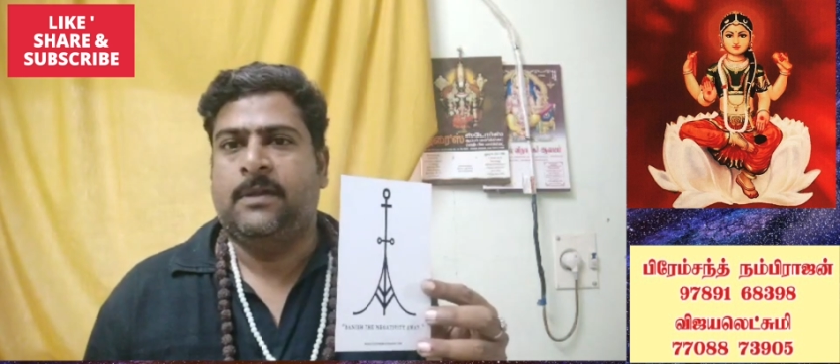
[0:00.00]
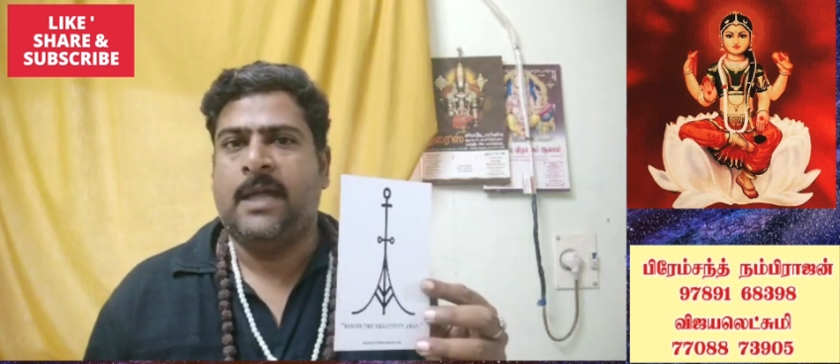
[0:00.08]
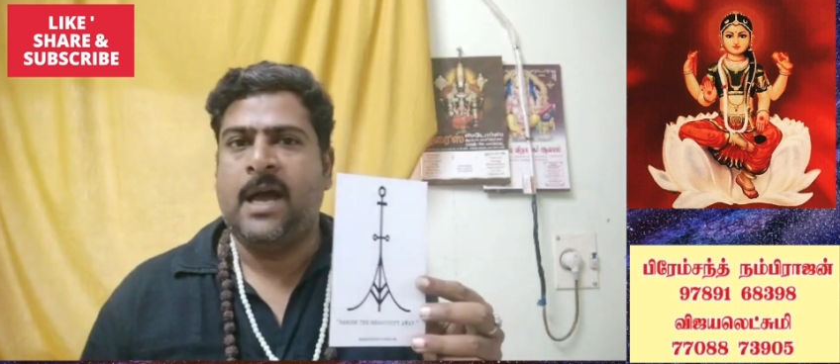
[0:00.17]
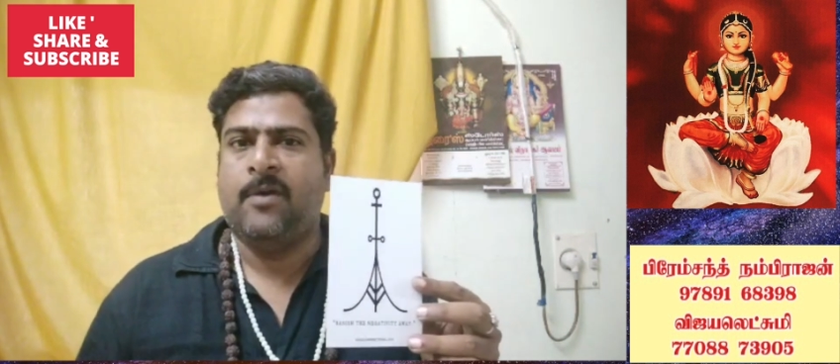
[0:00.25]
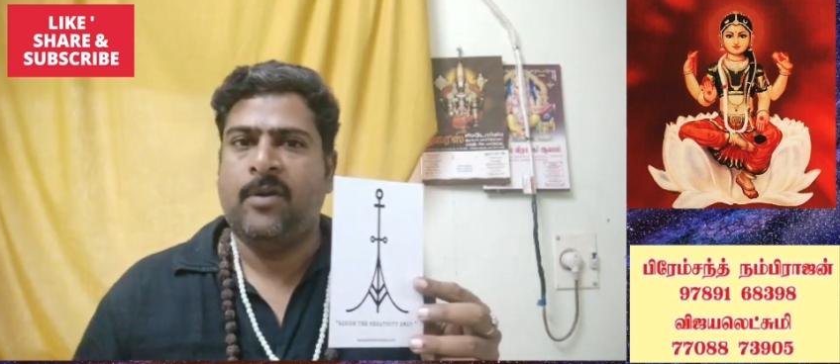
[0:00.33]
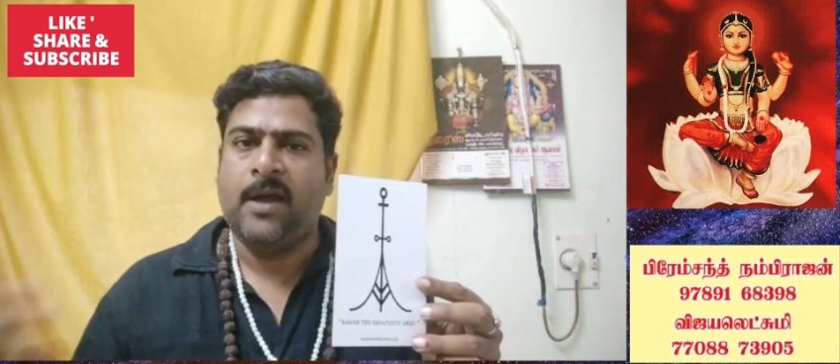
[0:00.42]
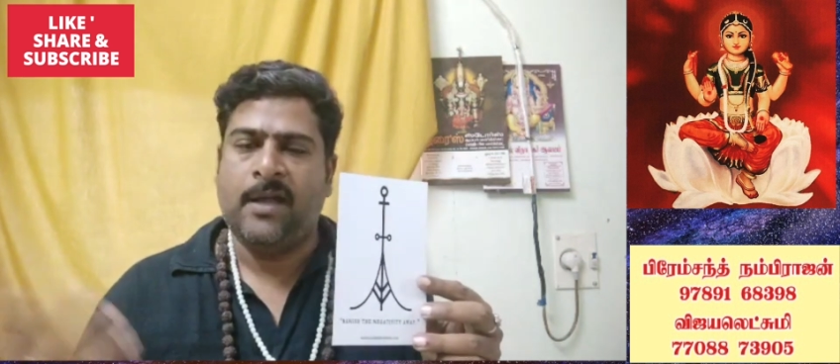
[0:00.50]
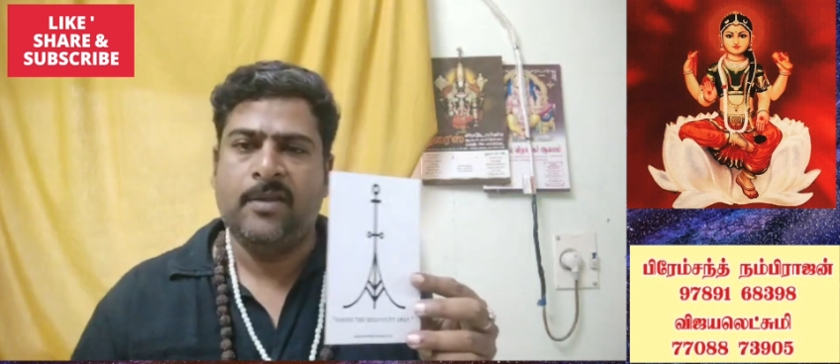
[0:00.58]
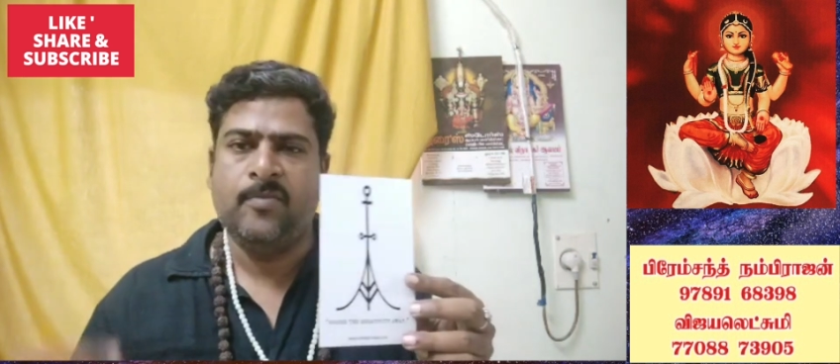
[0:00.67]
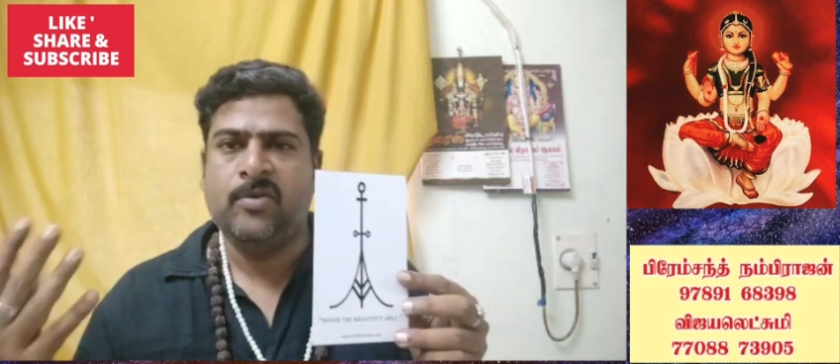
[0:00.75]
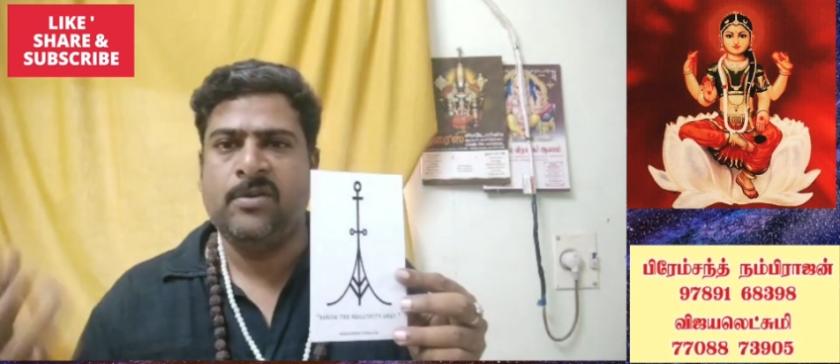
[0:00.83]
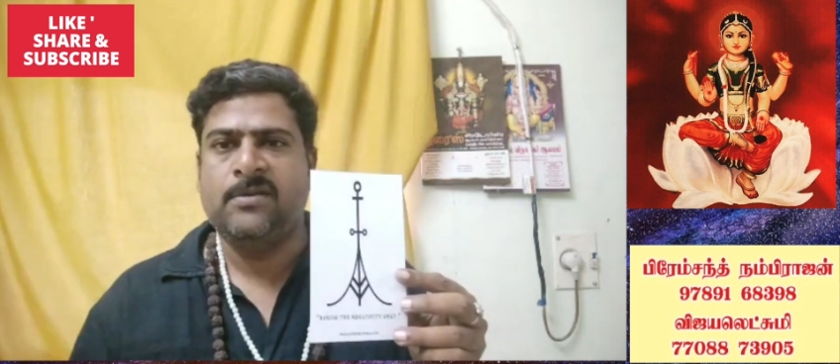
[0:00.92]
தான் ஒரு
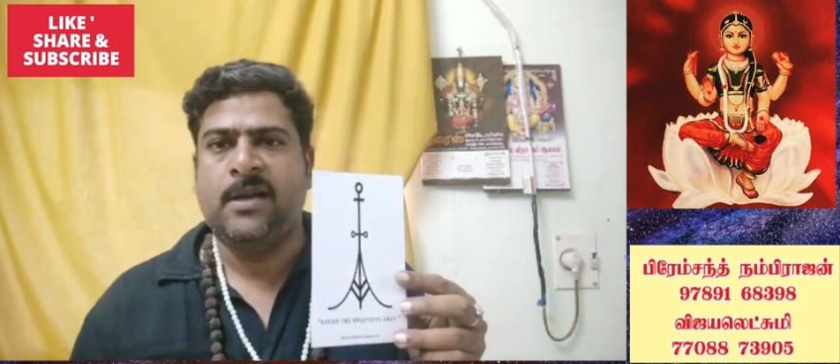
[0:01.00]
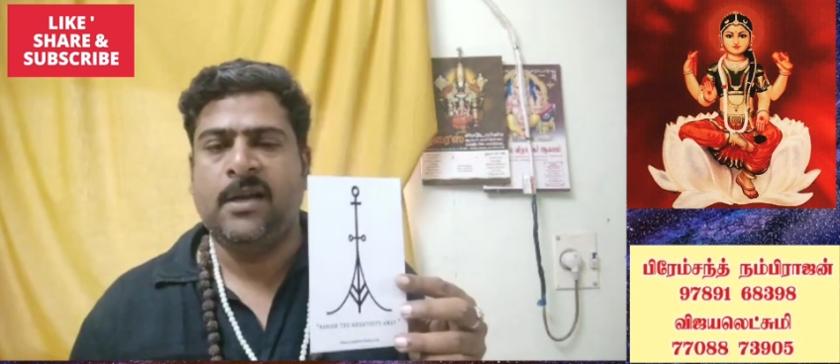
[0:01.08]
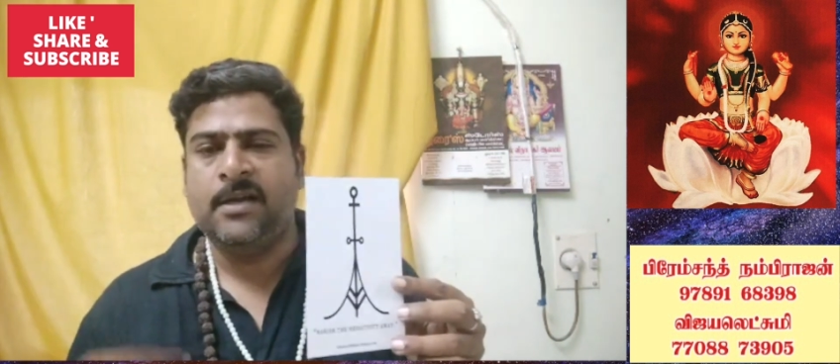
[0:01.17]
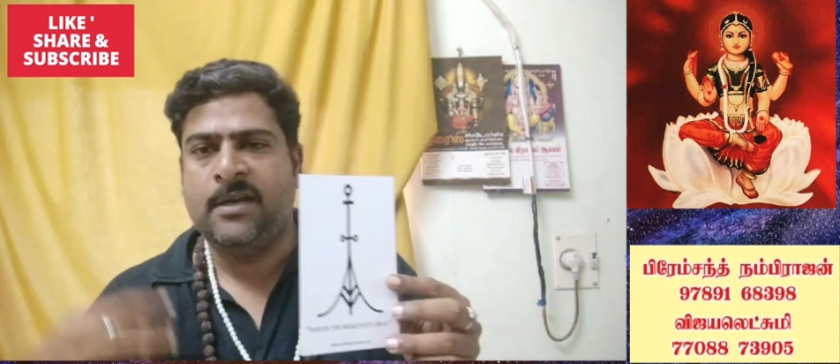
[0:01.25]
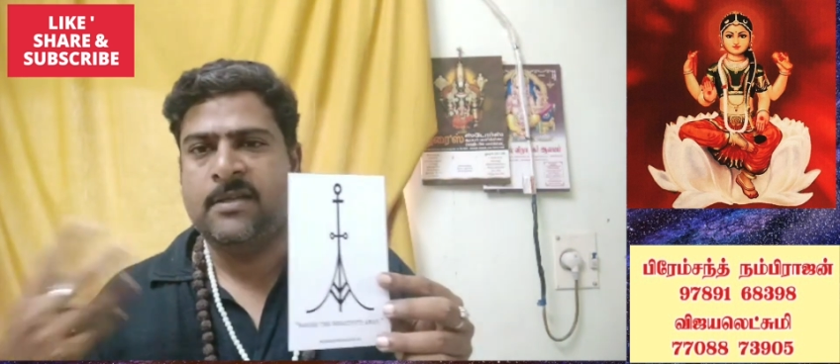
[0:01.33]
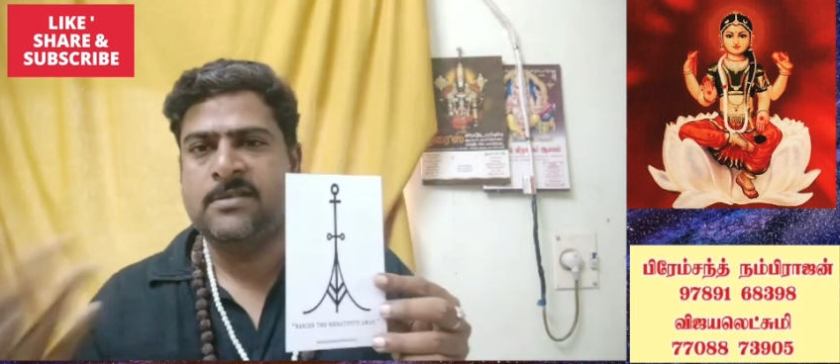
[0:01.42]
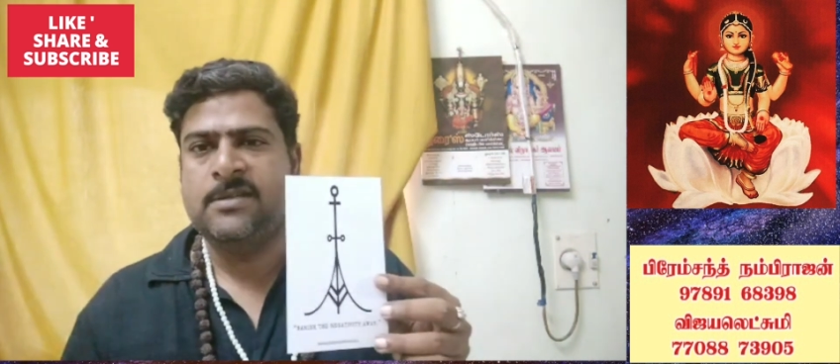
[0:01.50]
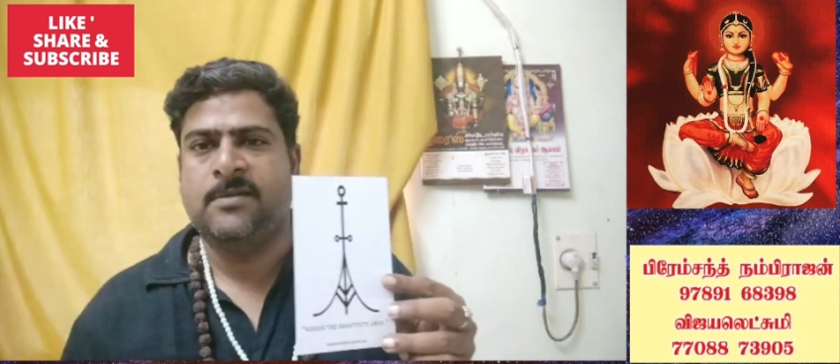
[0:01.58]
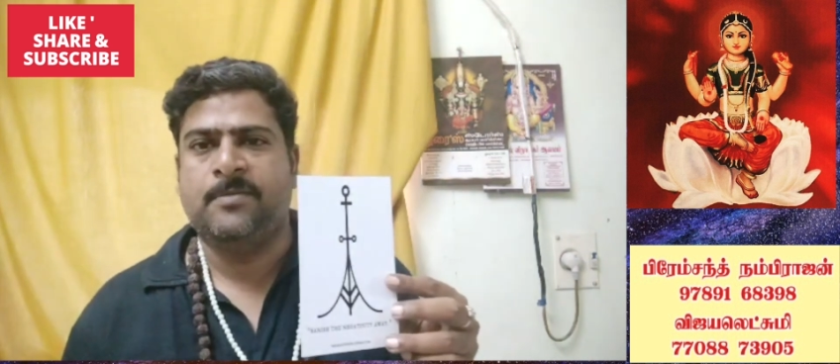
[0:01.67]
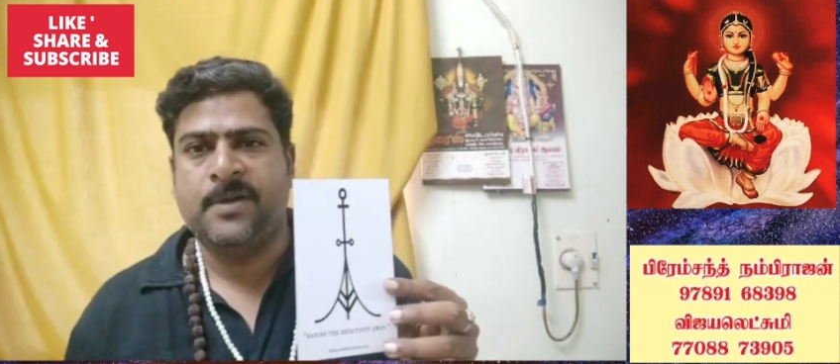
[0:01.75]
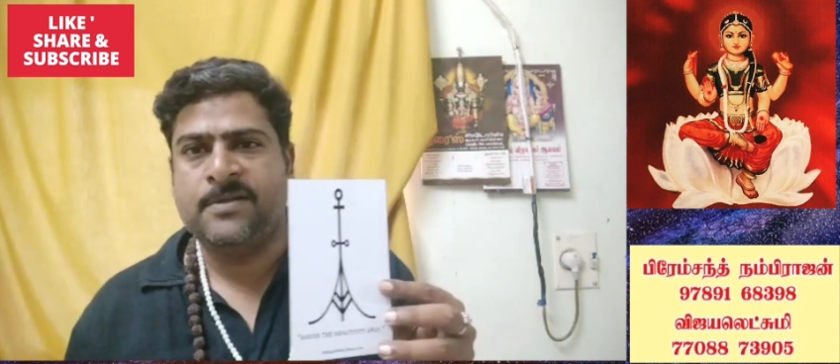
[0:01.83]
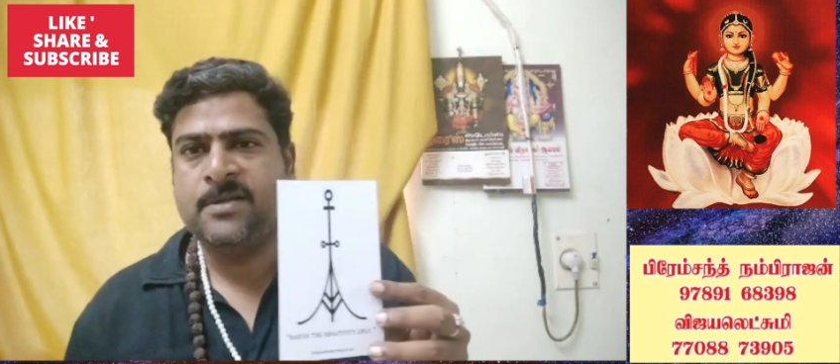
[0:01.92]
அதிபுத்திசாலின்னு
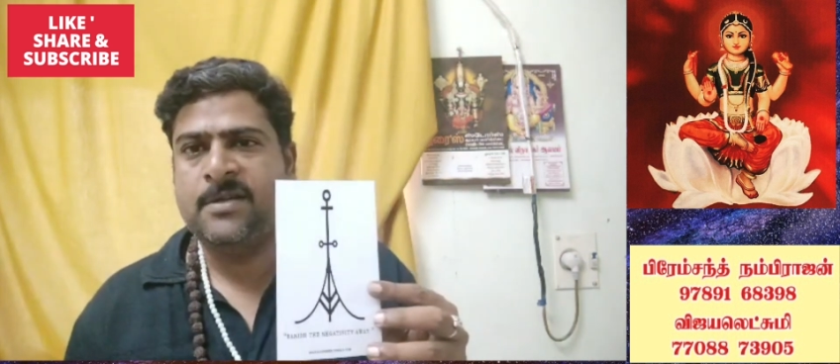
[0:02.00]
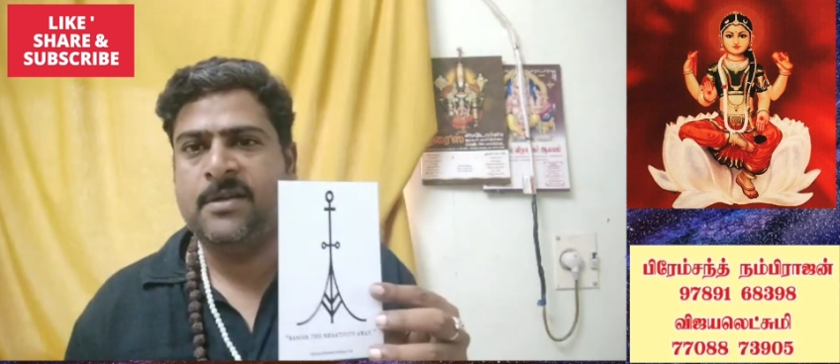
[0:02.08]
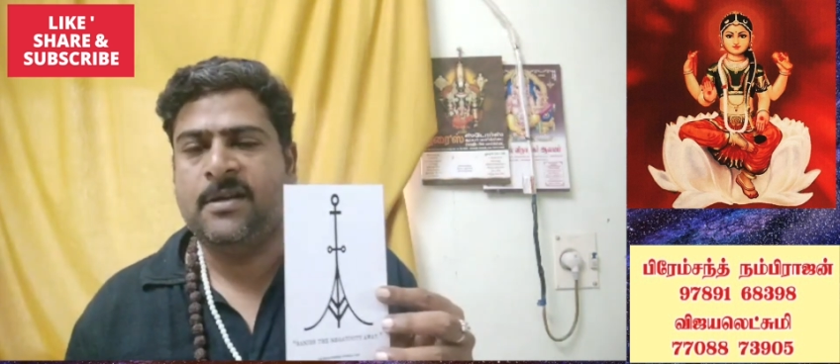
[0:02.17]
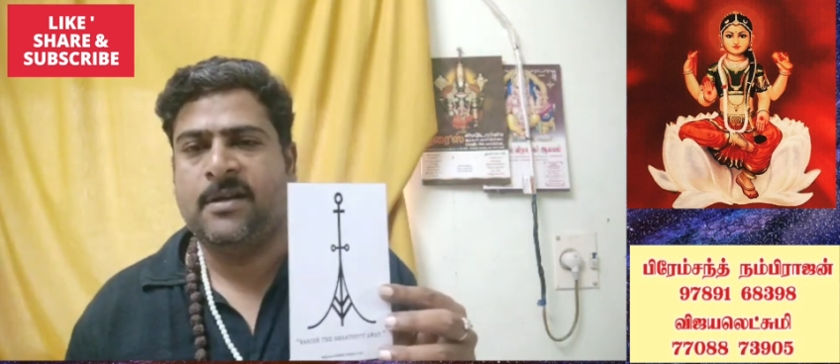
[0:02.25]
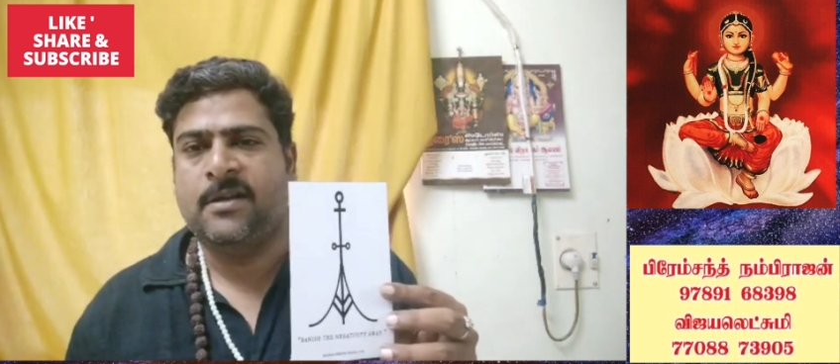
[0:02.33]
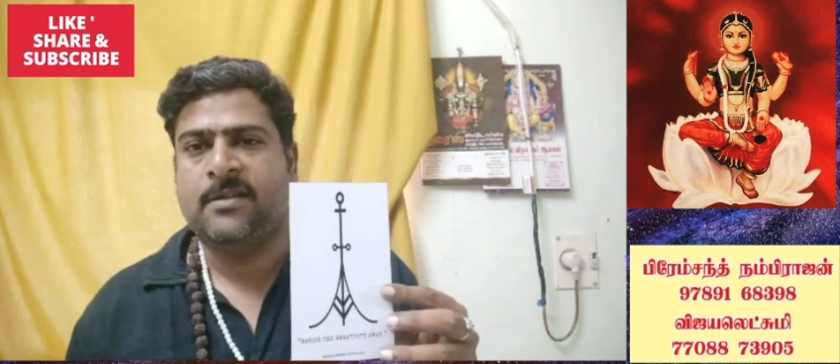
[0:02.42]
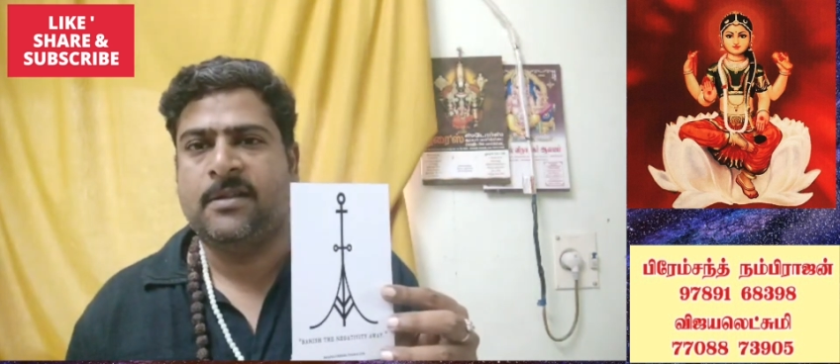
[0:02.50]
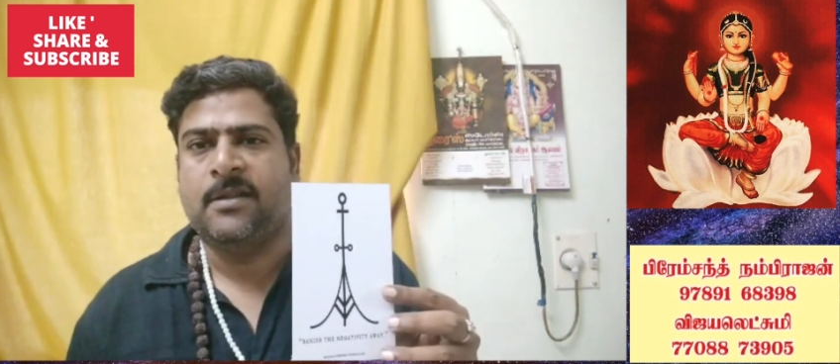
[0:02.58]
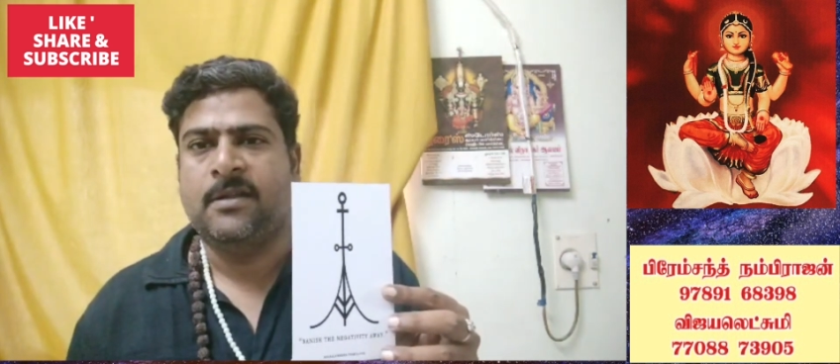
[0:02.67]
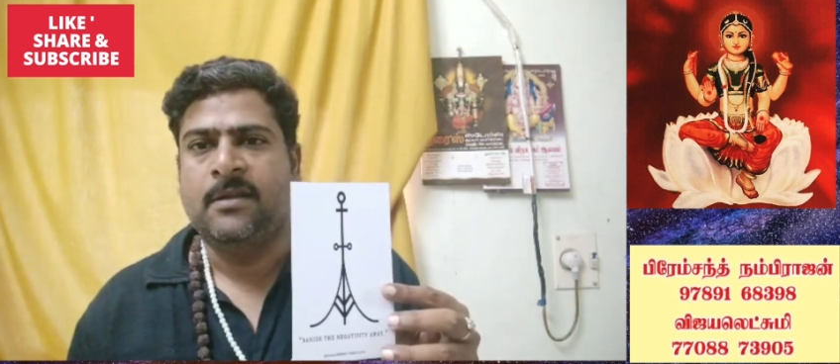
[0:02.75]
நினச்சிக்கிட்டு பேசிக்கிட்டு இருக்கிறது